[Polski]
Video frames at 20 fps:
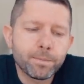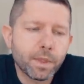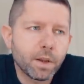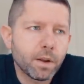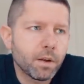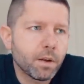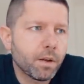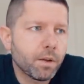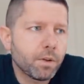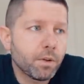
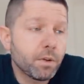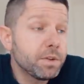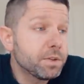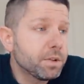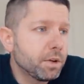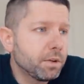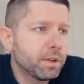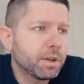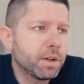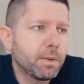No, no i
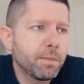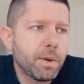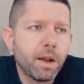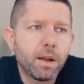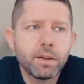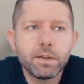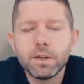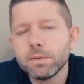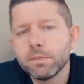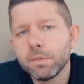stąd te
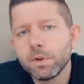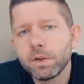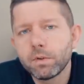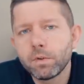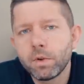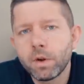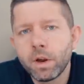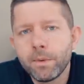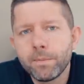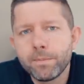mechanizmy,
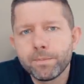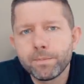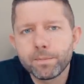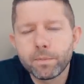które,